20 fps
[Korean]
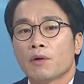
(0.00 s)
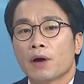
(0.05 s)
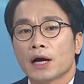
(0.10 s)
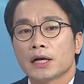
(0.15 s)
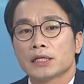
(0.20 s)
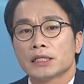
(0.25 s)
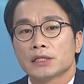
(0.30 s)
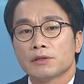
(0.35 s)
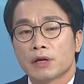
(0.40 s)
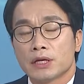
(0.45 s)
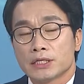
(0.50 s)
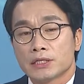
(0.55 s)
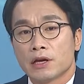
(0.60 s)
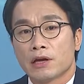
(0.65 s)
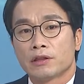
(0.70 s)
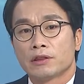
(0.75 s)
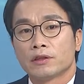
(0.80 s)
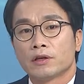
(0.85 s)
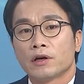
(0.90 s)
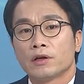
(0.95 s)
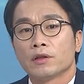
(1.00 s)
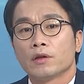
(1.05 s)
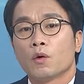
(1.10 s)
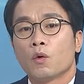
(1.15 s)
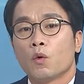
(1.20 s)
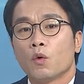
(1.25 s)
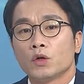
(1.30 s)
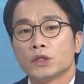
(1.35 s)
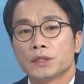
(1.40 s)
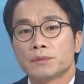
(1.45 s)
확진 환자였던
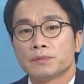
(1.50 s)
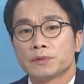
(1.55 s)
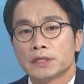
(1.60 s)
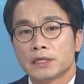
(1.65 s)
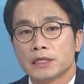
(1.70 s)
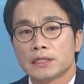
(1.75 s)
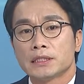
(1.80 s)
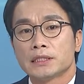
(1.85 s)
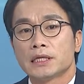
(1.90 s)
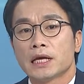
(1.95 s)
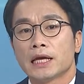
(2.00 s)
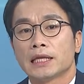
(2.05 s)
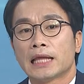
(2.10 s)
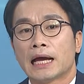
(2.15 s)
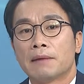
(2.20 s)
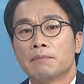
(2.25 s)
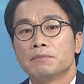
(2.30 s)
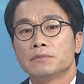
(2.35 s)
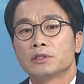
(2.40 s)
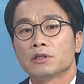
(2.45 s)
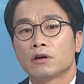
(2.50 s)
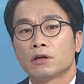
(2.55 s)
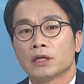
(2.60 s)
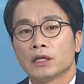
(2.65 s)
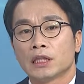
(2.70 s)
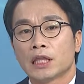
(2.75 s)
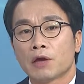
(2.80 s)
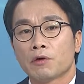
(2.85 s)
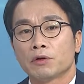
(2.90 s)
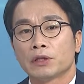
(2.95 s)
57세
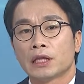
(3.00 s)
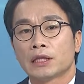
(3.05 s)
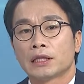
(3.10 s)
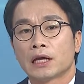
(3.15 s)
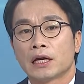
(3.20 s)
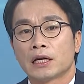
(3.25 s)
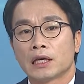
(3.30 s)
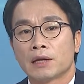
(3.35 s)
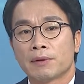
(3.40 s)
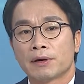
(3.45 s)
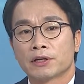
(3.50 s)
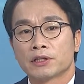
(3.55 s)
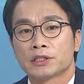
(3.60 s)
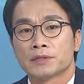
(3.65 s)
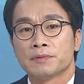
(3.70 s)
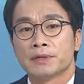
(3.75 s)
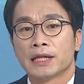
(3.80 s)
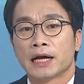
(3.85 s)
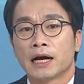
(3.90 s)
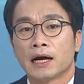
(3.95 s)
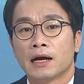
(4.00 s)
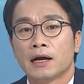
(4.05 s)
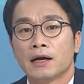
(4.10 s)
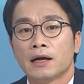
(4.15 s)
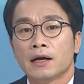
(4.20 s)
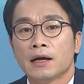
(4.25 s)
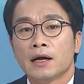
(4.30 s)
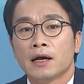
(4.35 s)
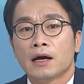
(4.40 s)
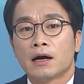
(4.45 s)
남성이 퇴원했다 이렇게 밝혔습니다.
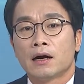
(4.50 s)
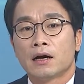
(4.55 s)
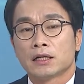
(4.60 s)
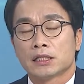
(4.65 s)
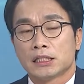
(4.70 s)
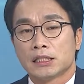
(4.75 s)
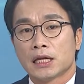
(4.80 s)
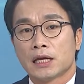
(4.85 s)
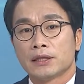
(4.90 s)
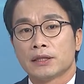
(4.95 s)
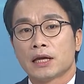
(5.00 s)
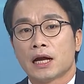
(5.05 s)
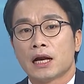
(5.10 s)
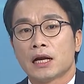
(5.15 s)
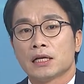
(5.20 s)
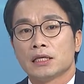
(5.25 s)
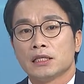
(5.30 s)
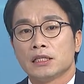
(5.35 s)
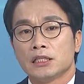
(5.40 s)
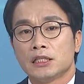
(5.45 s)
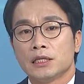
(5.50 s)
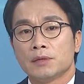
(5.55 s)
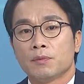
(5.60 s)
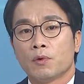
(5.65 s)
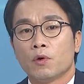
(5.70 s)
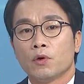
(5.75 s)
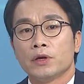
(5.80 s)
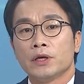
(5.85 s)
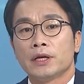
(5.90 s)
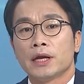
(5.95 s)
어, 지난달
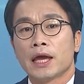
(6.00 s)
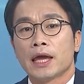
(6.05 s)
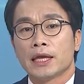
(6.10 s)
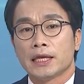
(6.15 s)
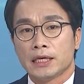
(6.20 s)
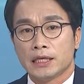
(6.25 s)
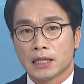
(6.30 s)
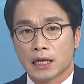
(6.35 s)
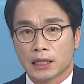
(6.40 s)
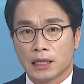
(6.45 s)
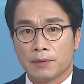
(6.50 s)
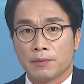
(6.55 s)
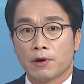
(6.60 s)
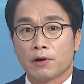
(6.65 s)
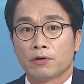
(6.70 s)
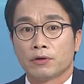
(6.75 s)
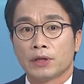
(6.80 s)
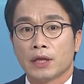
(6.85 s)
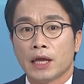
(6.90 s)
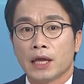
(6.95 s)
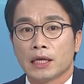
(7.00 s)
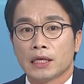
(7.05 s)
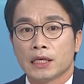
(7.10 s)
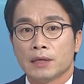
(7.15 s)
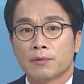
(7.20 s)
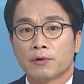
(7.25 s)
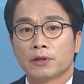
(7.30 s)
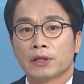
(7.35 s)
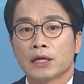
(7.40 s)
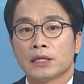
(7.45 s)
25일에 이나대병원에
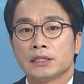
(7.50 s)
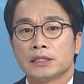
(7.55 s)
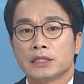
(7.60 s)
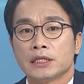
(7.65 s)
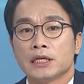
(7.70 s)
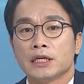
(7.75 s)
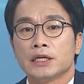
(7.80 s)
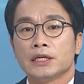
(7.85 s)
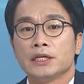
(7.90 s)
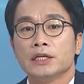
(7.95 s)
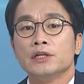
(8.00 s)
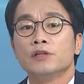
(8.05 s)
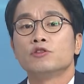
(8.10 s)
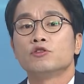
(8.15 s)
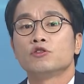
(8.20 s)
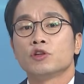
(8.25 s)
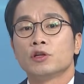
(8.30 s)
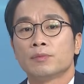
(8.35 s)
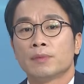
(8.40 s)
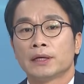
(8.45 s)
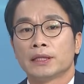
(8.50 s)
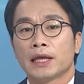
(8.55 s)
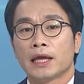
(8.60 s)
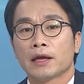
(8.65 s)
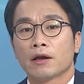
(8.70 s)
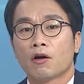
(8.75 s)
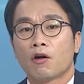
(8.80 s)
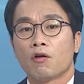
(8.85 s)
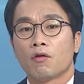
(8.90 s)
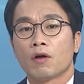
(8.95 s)
입원한 지 일주일
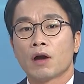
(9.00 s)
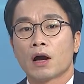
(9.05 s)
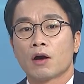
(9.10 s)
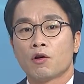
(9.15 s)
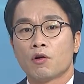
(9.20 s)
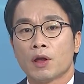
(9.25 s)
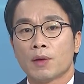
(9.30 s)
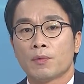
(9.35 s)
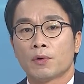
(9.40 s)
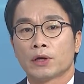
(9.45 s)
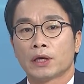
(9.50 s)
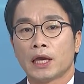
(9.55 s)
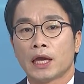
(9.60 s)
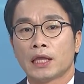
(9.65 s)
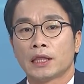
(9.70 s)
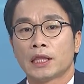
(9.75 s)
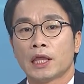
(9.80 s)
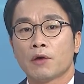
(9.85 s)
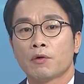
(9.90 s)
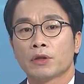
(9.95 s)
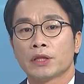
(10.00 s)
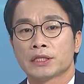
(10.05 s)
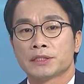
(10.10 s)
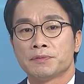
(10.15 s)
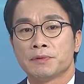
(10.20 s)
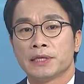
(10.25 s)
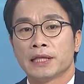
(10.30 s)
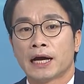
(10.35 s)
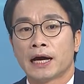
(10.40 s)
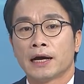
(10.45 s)
만에 건강을 회복해
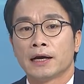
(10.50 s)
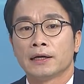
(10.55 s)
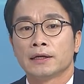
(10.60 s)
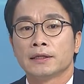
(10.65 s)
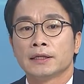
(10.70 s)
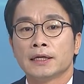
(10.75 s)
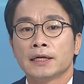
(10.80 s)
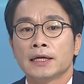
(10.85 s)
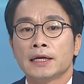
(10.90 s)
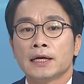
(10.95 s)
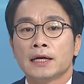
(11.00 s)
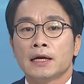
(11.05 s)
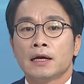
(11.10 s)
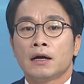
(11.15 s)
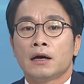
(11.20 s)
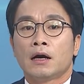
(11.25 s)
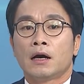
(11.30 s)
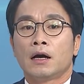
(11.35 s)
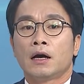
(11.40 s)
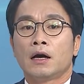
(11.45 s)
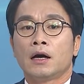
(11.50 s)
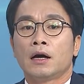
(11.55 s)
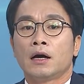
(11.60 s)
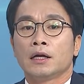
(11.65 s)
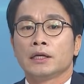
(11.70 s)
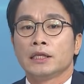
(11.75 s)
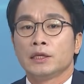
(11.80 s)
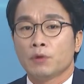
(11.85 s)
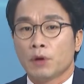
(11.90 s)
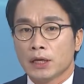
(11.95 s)
퇴원했습니다.
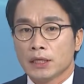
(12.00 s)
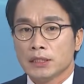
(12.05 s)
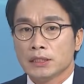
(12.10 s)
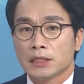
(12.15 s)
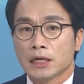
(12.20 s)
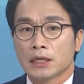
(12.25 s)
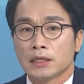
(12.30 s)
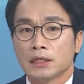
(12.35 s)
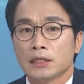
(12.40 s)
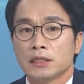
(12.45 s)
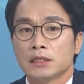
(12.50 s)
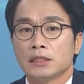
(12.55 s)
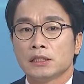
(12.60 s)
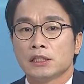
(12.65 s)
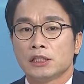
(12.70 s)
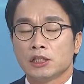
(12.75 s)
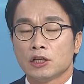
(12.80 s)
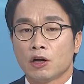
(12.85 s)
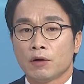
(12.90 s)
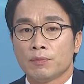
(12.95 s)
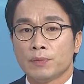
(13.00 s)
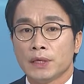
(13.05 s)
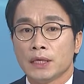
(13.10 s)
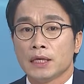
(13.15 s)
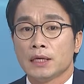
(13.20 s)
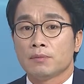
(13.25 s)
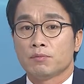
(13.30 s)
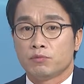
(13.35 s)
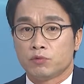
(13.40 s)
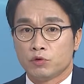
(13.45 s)
아, 이 환자는
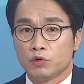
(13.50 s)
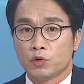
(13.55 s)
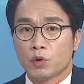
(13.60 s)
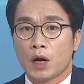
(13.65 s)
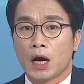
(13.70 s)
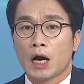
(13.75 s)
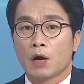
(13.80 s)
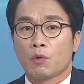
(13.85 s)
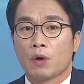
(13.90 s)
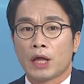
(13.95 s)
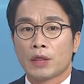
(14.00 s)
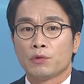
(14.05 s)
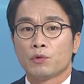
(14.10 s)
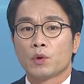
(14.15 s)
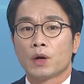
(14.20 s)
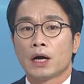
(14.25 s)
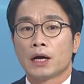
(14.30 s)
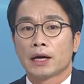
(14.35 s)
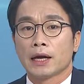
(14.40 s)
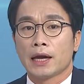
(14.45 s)
직업이 문화 관광